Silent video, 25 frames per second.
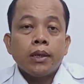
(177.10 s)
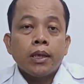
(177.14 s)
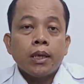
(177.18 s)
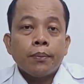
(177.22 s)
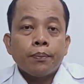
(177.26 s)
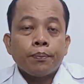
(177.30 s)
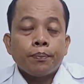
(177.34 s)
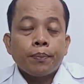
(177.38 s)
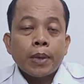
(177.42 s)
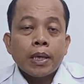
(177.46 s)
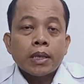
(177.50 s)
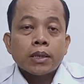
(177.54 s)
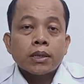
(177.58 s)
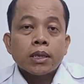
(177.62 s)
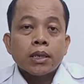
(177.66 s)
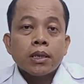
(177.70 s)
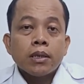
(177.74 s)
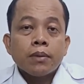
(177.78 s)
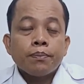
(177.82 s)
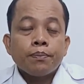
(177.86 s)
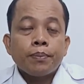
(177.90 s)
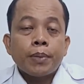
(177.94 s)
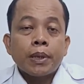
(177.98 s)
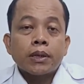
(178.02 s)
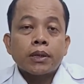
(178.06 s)
dan
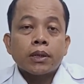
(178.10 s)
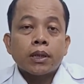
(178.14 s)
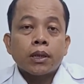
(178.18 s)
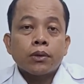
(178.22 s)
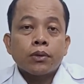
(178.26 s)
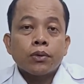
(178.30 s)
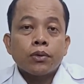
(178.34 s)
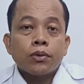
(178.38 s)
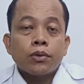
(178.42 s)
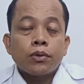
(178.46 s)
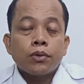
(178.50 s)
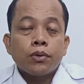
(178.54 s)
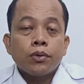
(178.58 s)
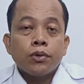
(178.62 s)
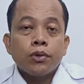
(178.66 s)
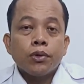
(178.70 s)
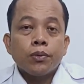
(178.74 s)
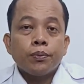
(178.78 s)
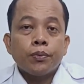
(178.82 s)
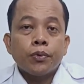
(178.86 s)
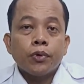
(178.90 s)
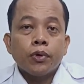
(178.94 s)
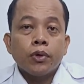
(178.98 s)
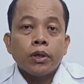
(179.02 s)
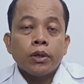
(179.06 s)
pasal 475